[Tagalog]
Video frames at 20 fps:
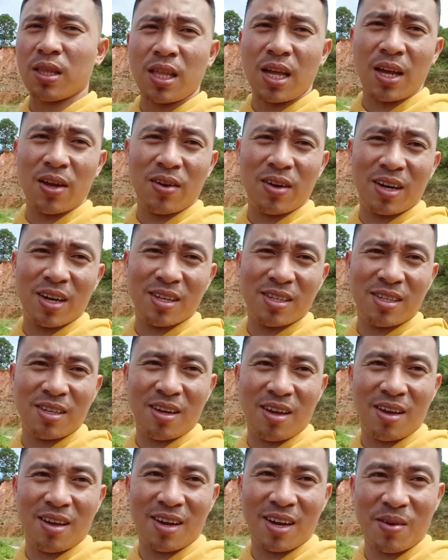tayo agad
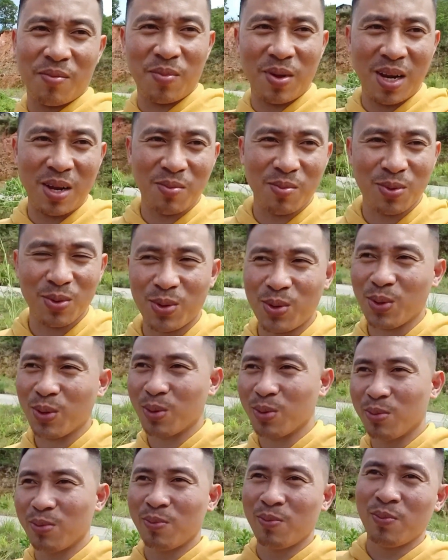sa kabilang bundok
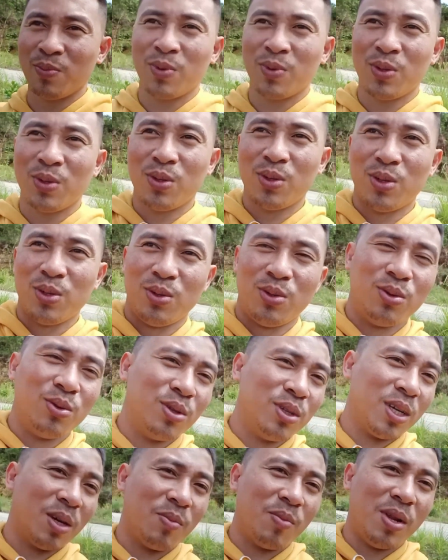so
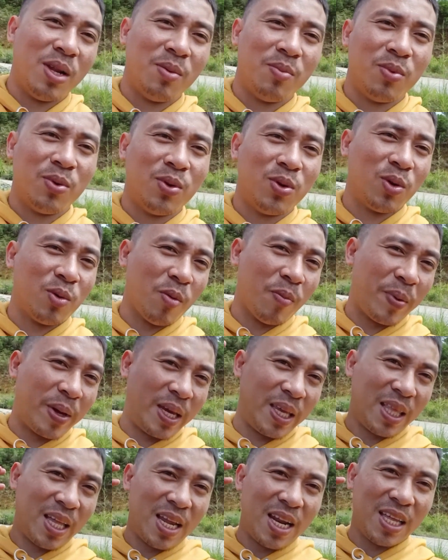doon sa kabilang bundok
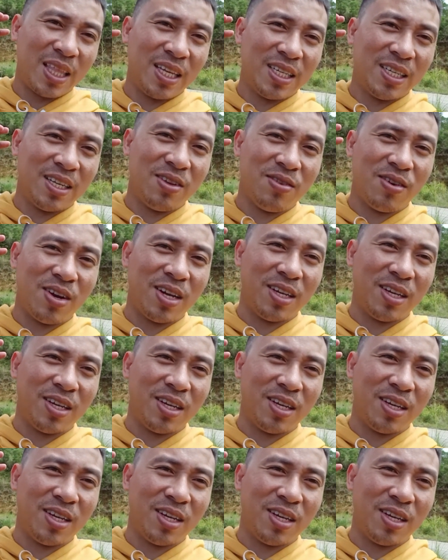papakita natin sa inyo